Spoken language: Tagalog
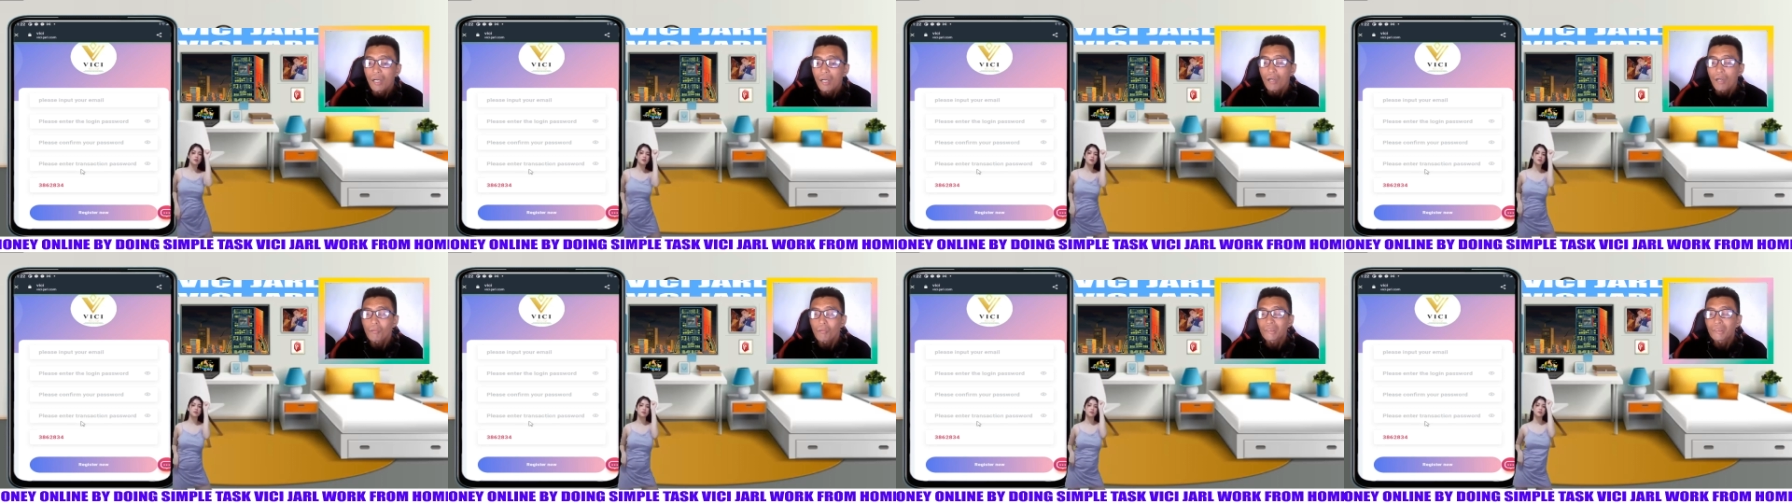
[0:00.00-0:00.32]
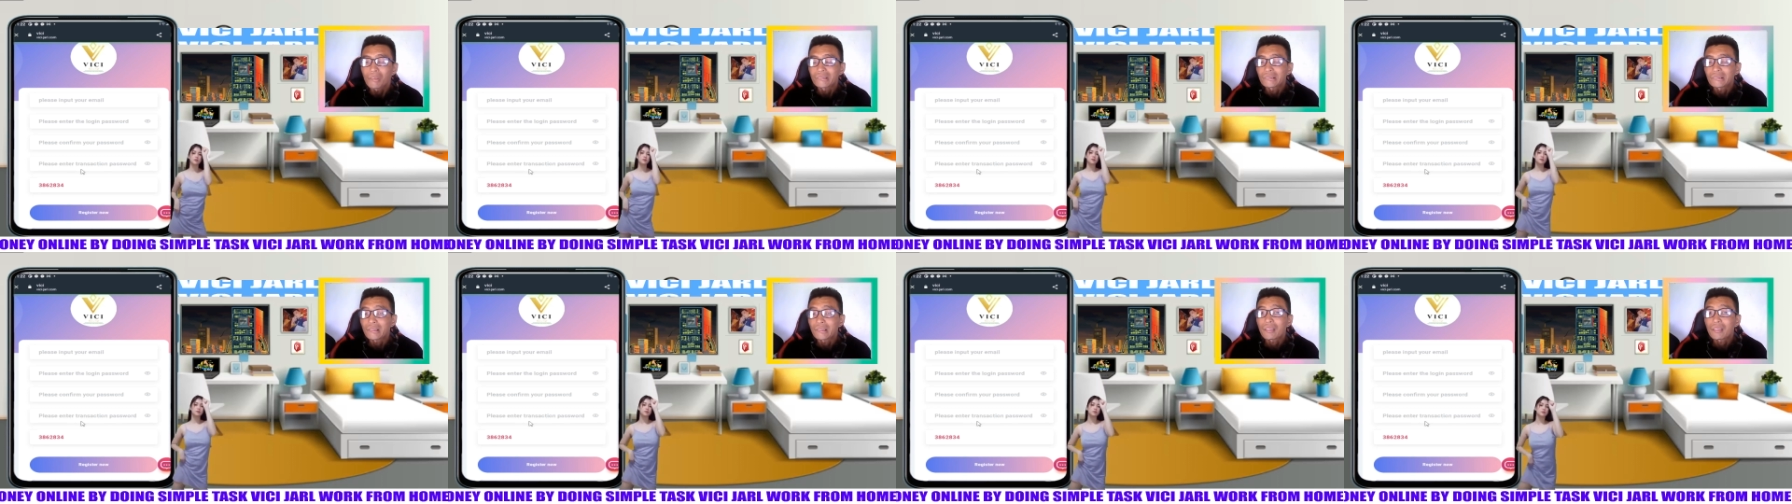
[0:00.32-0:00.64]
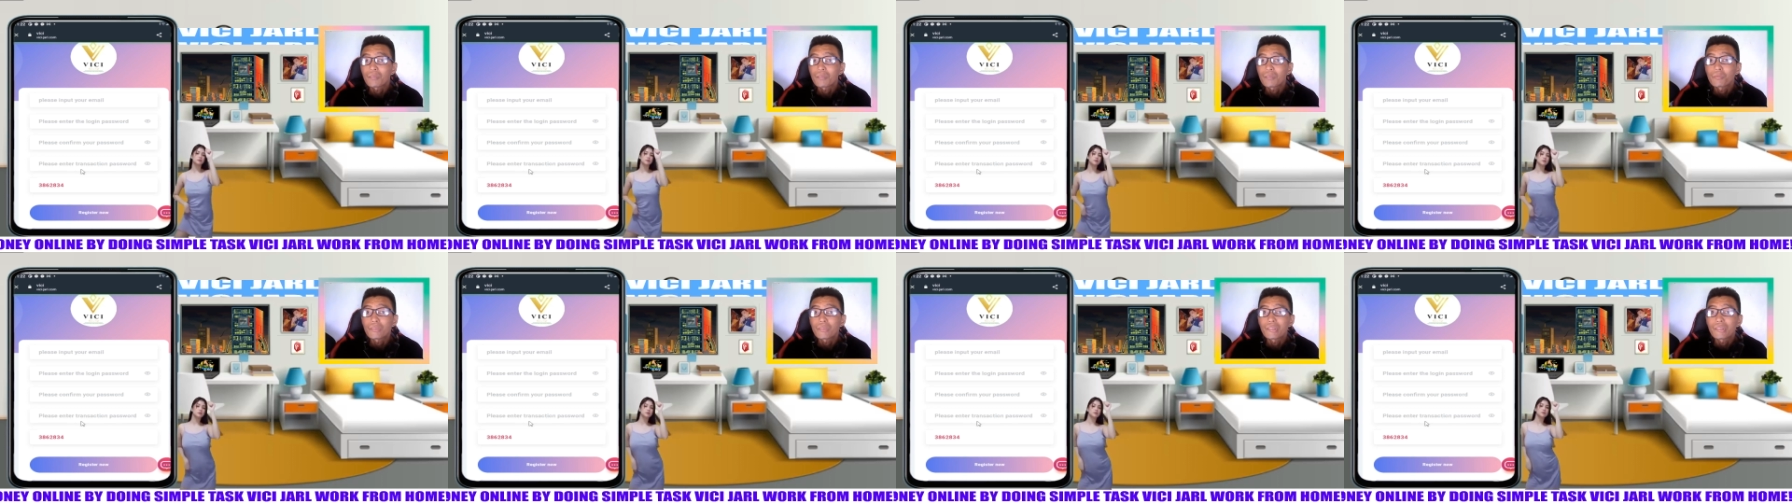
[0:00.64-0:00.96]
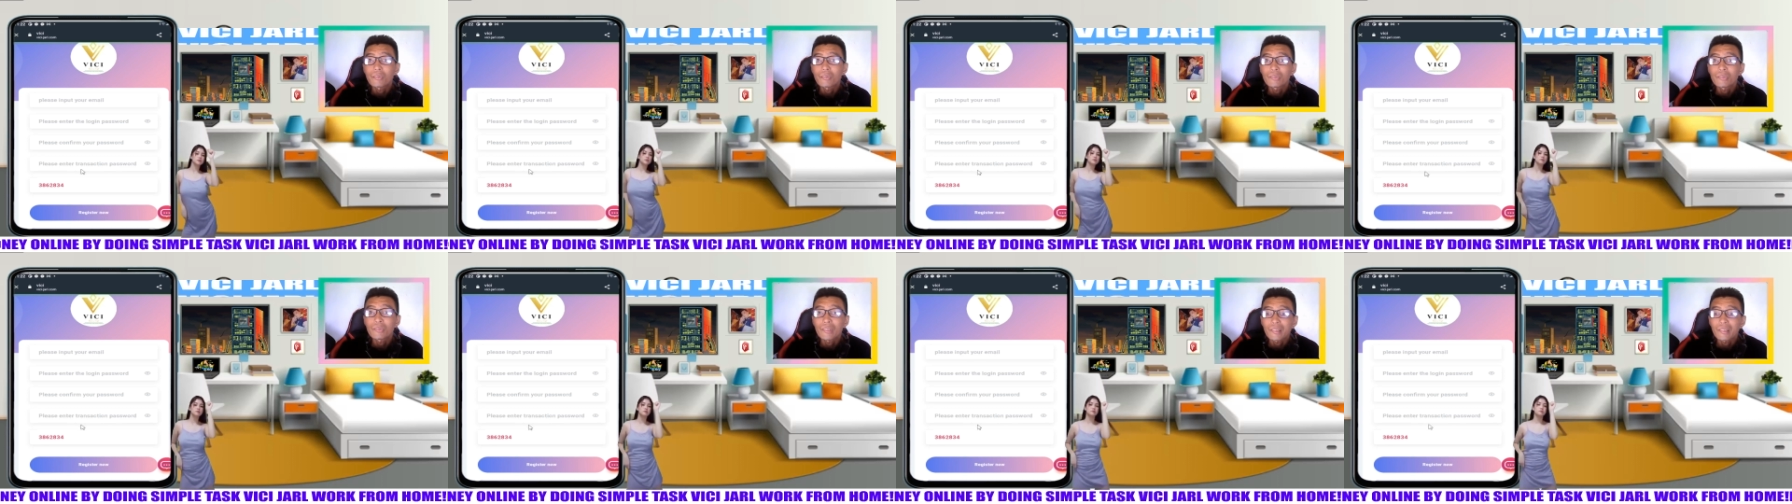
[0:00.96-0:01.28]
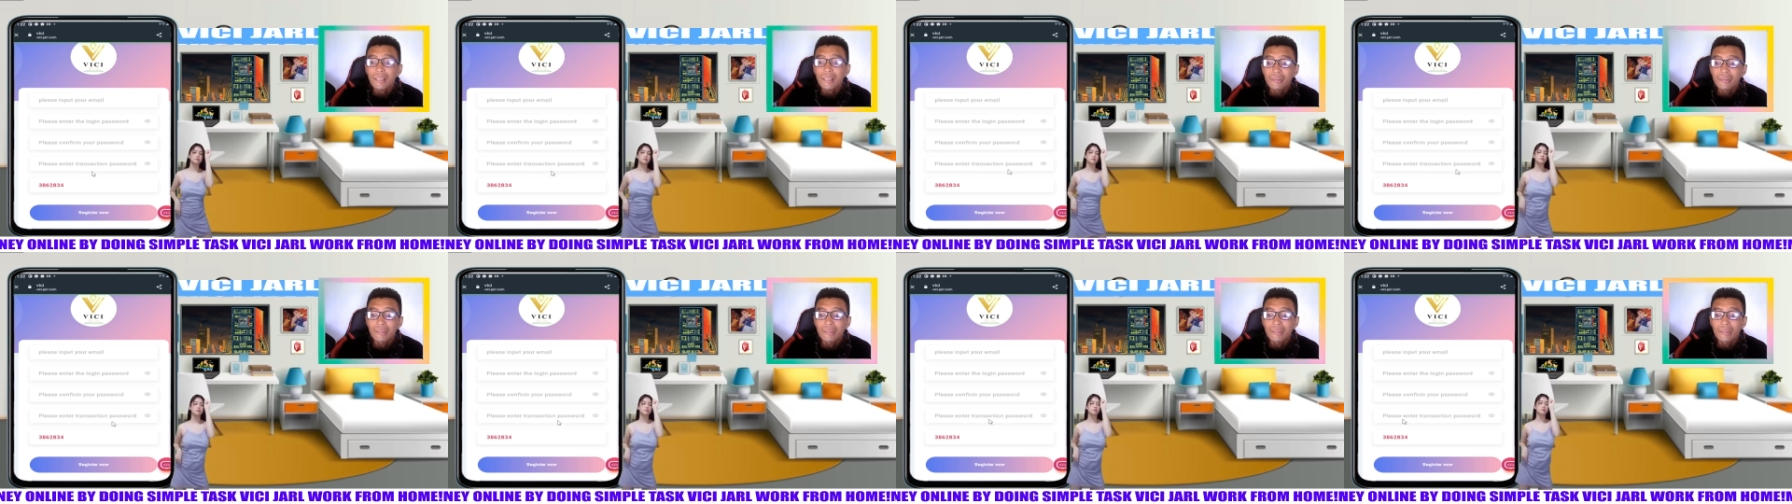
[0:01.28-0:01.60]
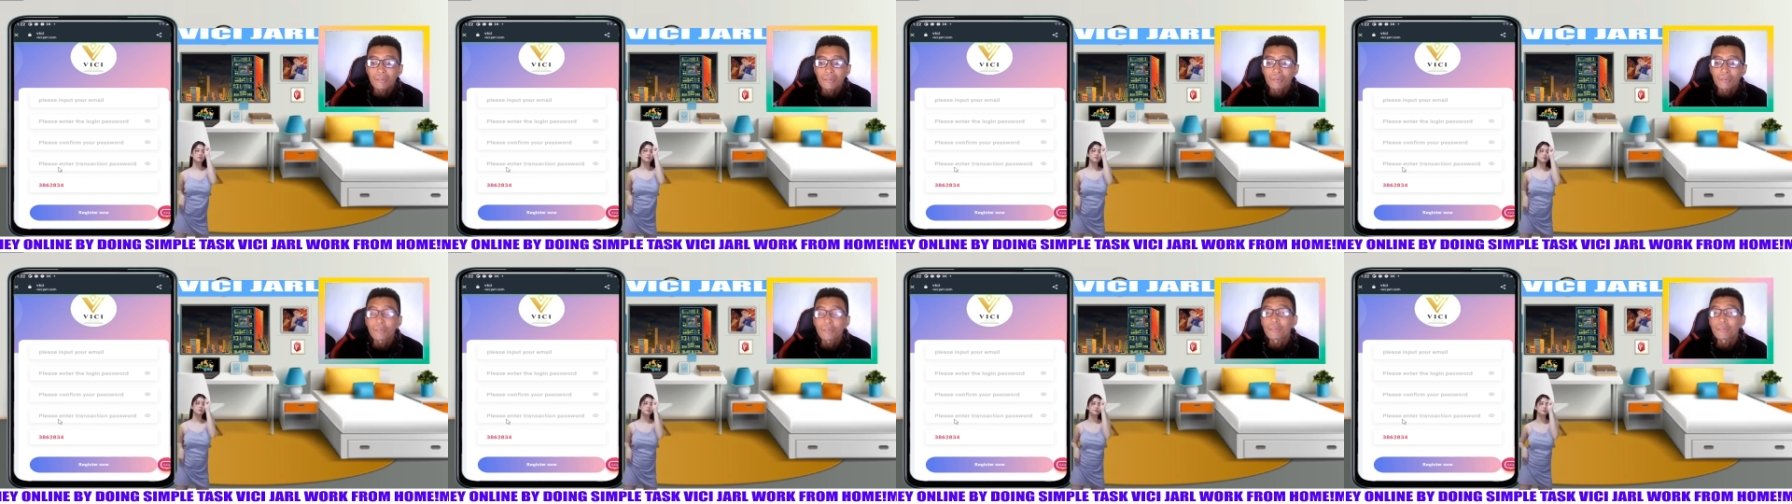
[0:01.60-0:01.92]
Once na nag-withdraw na tayo
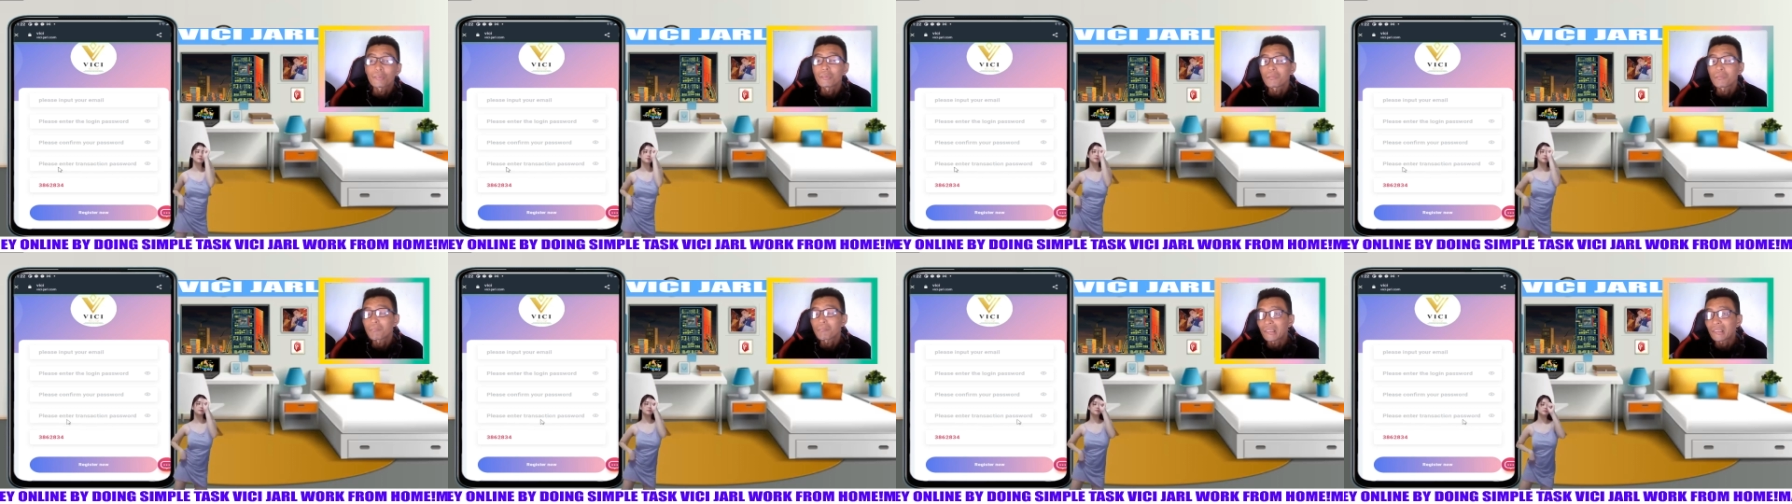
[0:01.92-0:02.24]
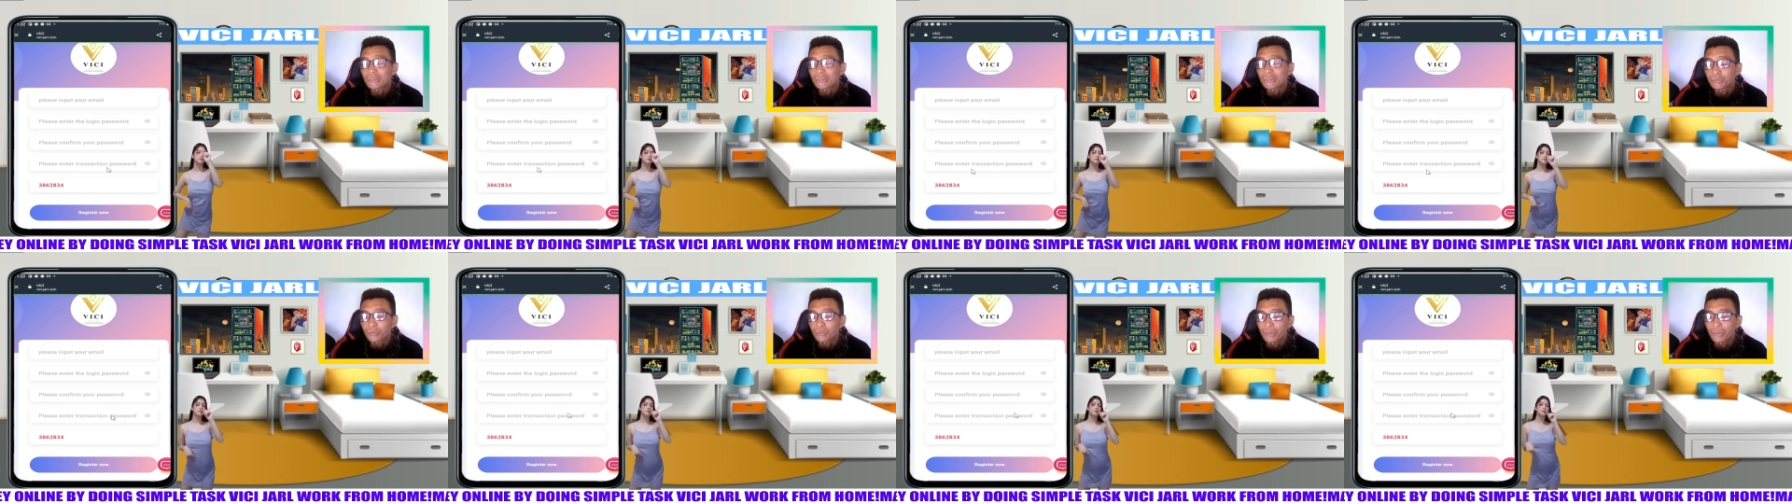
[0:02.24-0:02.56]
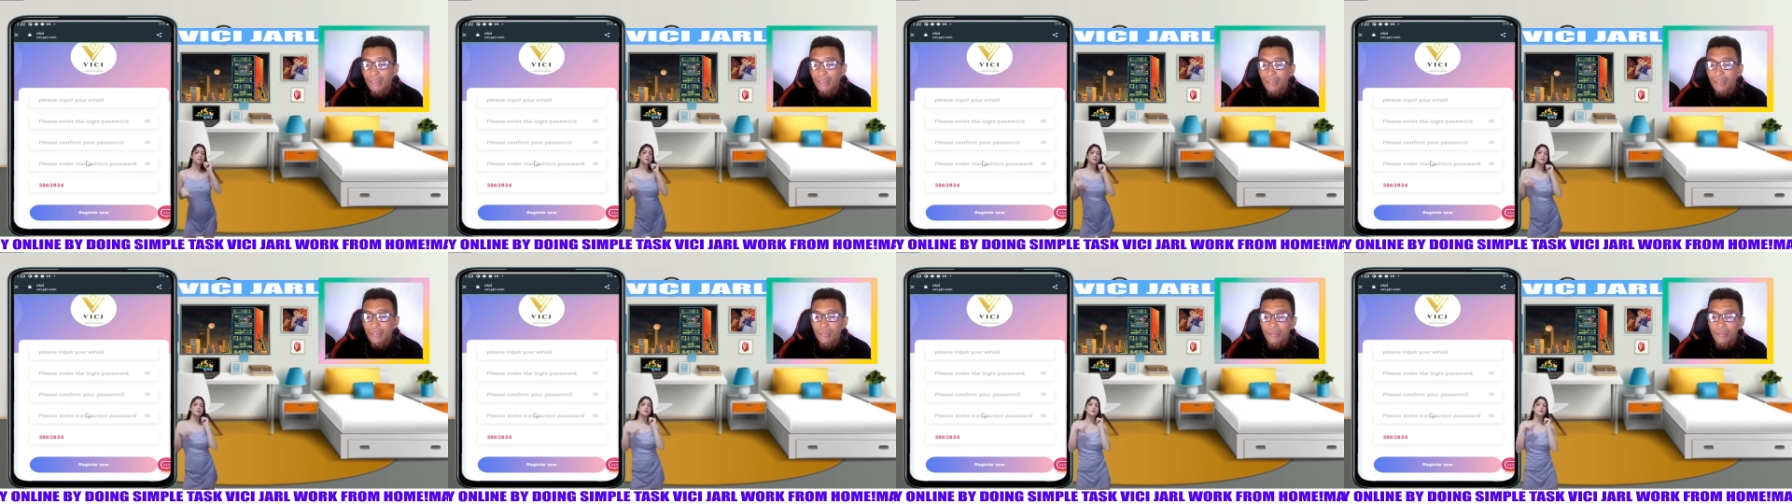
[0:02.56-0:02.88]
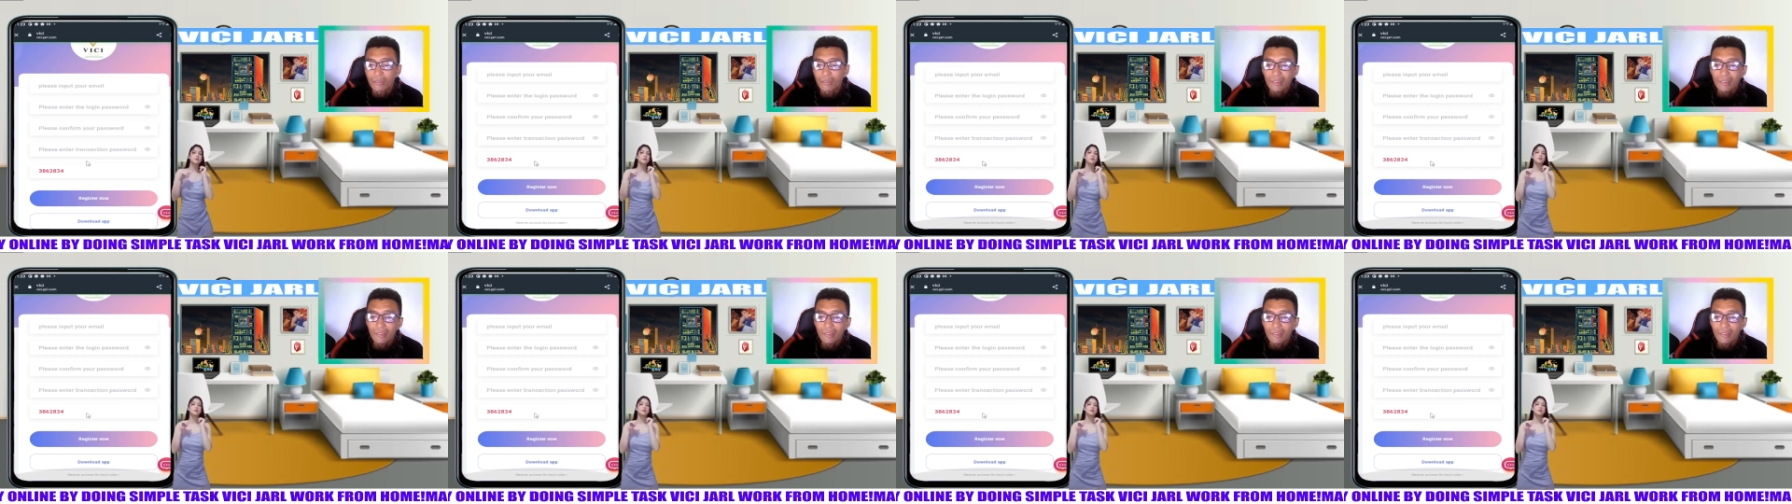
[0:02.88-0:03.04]
dito, yun yung password na yun.